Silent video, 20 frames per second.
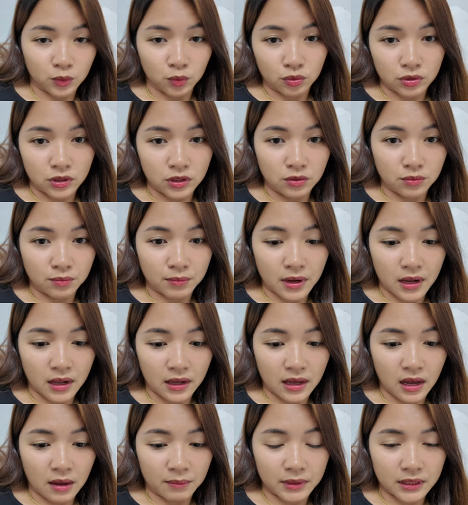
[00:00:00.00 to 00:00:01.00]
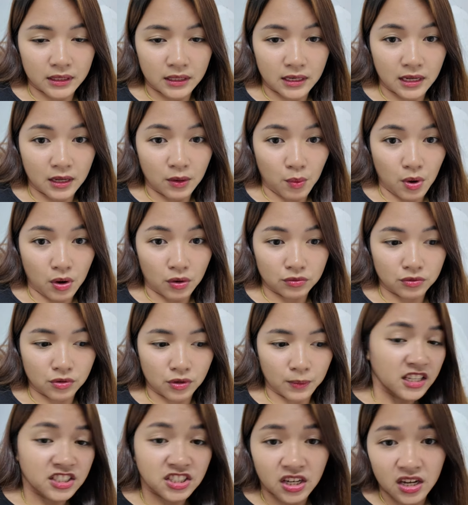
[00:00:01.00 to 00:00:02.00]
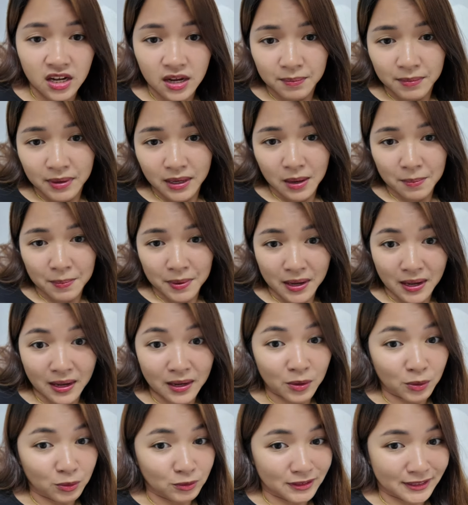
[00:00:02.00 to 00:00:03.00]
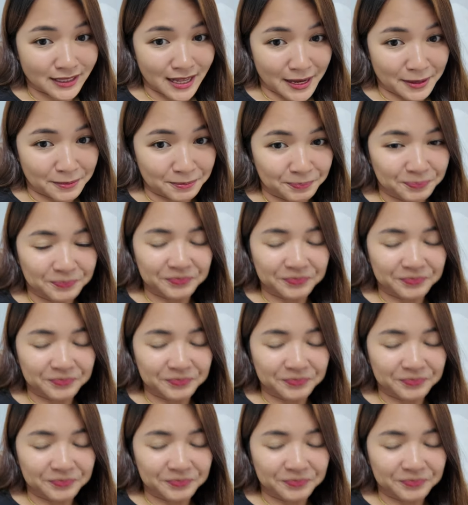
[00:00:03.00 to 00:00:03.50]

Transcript: kunin yung mga gamit na naiwan ko doon. Tsaka magkapag-alone time.